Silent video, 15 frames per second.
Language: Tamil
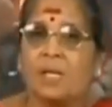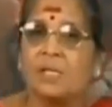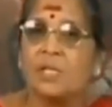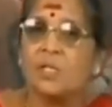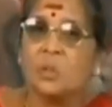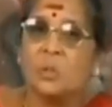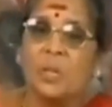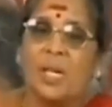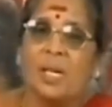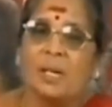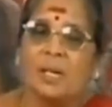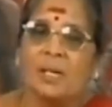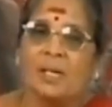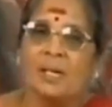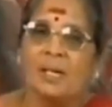அந்த
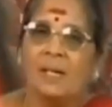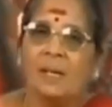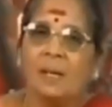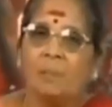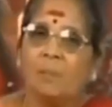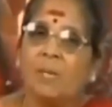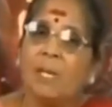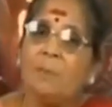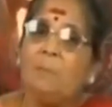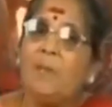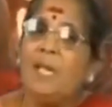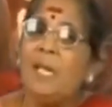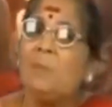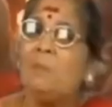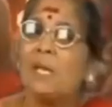சூழல்
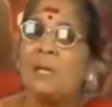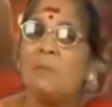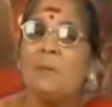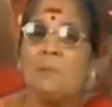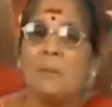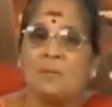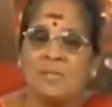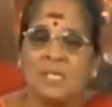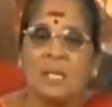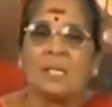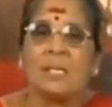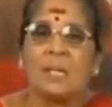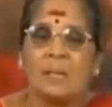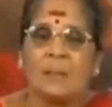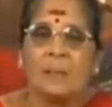மிகப்பெரிய மகிமை
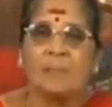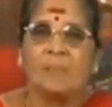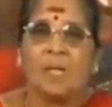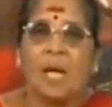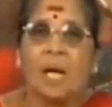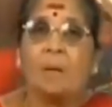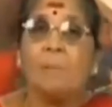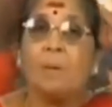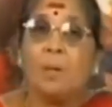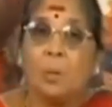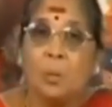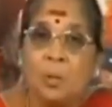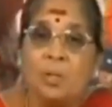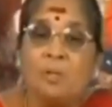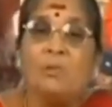பெறுவதால் தான் அம்மா
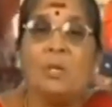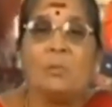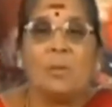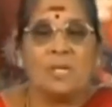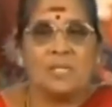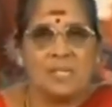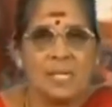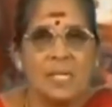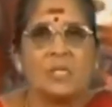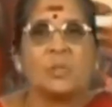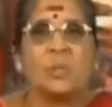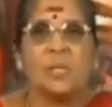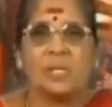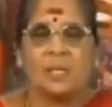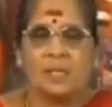கூட்டு வழிபாடு செய்ய
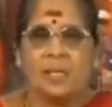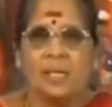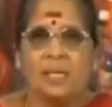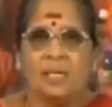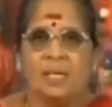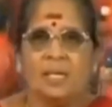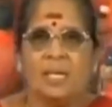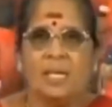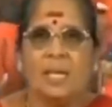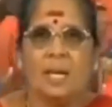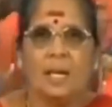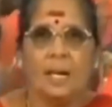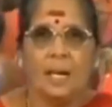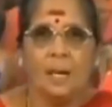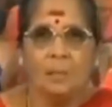சொல்லுகிறாள்
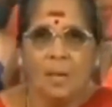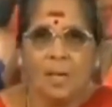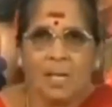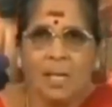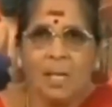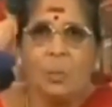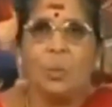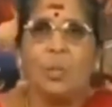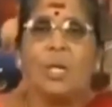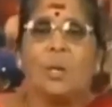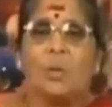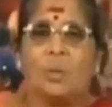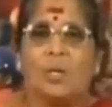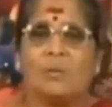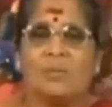எல்லா மக்களையும்
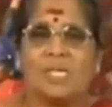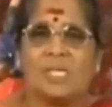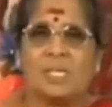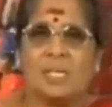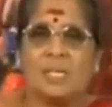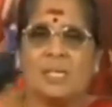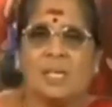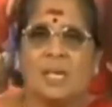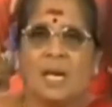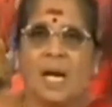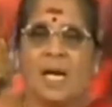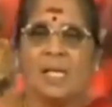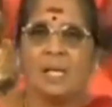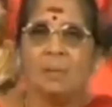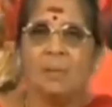ஒன்னா கூட்டி வச்சு
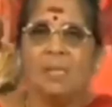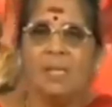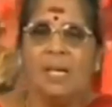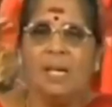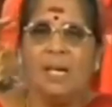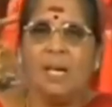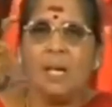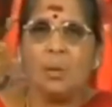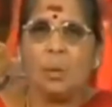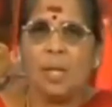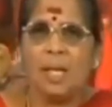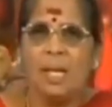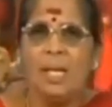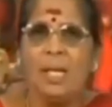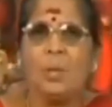அந்த மந்திரங்களை
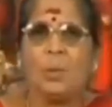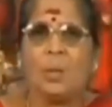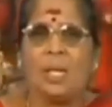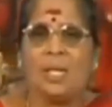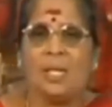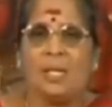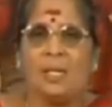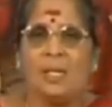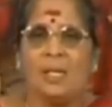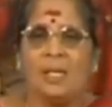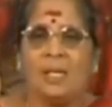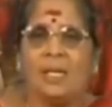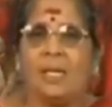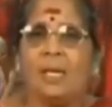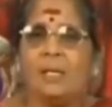ஒரே குரலில்
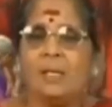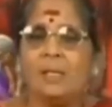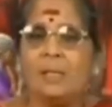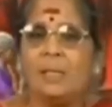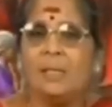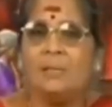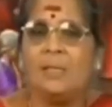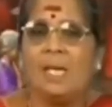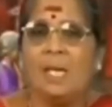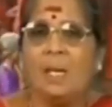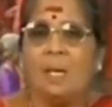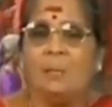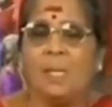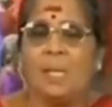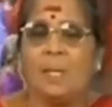ஏற்றத்தாழ்வு
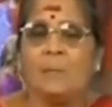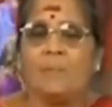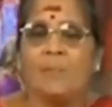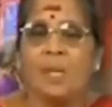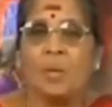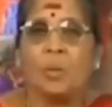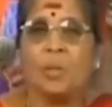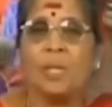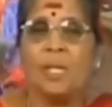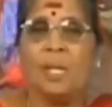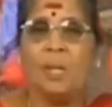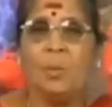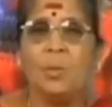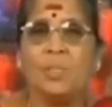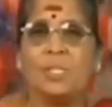இல்லாமல் ஒரே
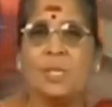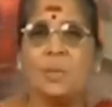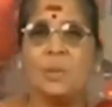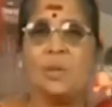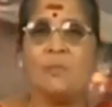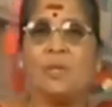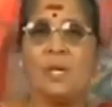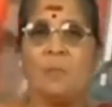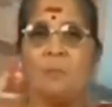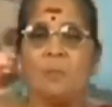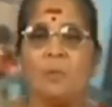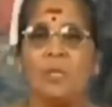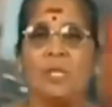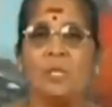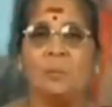ஓசையோடு
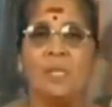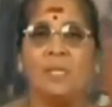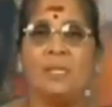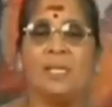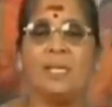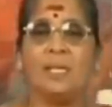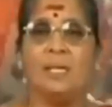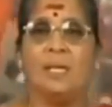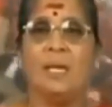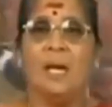விழிப்போடு நிமிர்ந்து